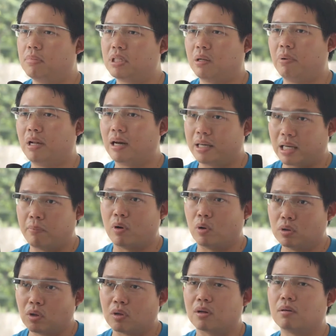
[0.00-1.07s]
bisa dibilang ya
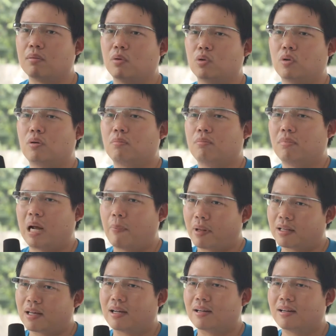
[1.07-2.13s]
beruntung untuk
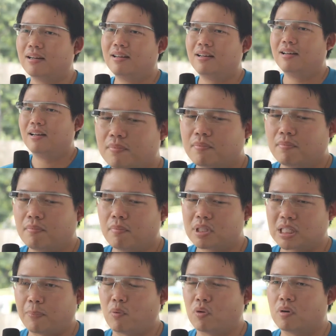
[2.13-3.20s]
mendapatkan.
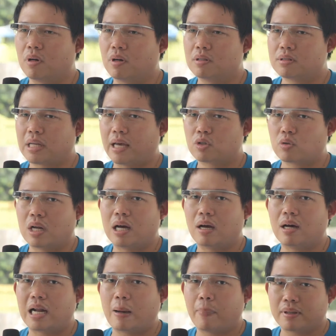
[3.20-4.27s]
Meskipun saya
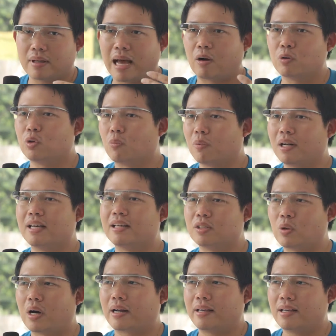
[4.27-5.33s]
sudah dapat hak untuk beli
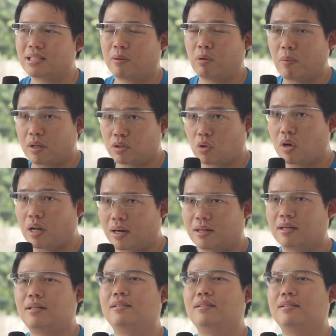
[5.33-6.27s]
itu harganya 1.500 dolar.